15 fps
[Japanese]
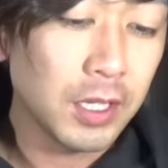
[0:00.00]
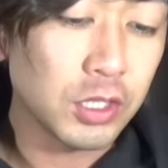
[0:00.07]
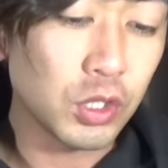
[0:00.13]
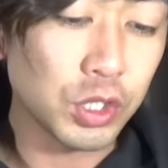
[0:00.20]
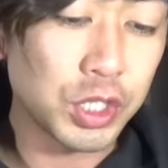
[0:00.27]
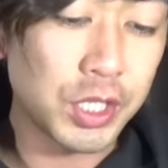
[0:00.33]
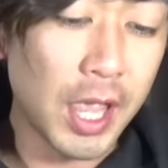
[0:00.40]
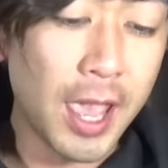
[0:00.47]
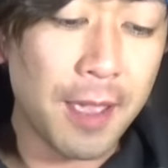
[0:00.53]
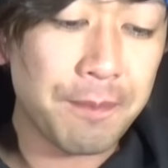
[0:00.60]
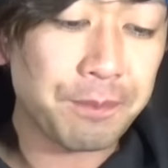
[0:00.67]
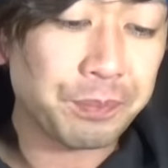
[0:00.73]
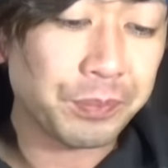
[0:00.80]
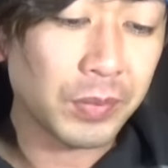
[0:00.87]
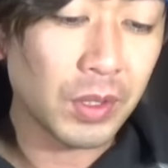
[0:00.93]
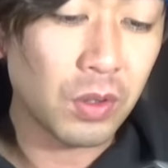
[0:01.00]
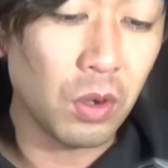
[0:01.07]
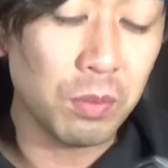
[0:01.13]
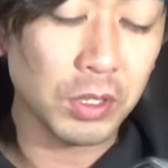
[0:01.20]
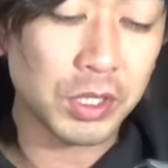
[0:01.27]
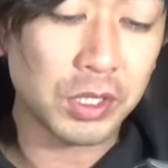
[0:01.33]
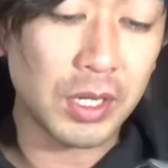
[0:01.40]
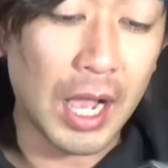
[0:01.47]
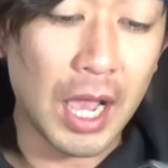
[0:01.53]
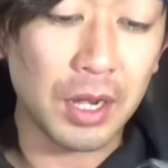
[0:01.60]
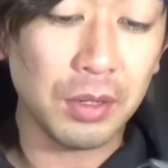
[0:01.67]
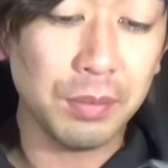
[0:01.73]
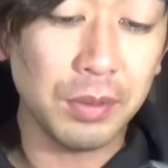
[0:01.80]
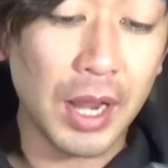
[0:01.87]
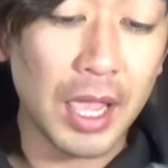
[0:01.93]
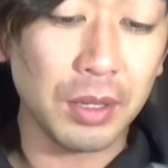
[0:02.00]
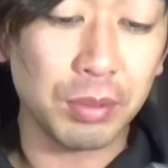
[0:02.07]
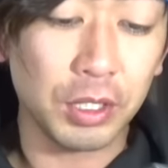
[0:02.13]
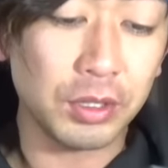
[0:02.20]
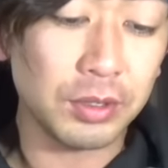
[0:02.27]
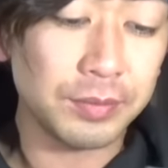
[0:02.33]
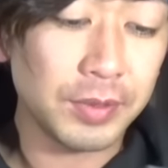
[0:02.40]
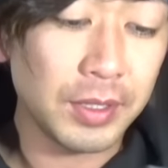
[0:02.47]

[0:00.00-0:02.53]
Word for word: そしてコンボスキルアルブレイブ、